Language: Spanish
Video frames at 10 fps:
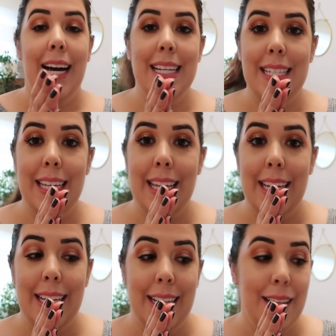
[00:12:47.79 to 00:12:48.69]
Así
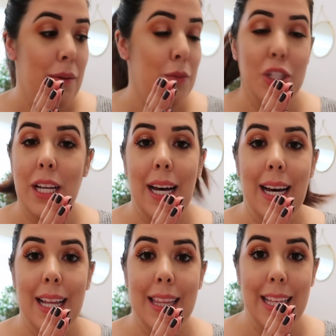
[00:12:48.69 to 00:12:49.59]
que nada, vamos
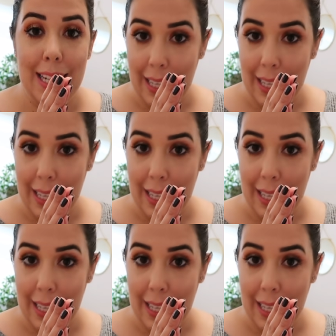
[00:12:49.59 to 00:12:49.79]
a hacer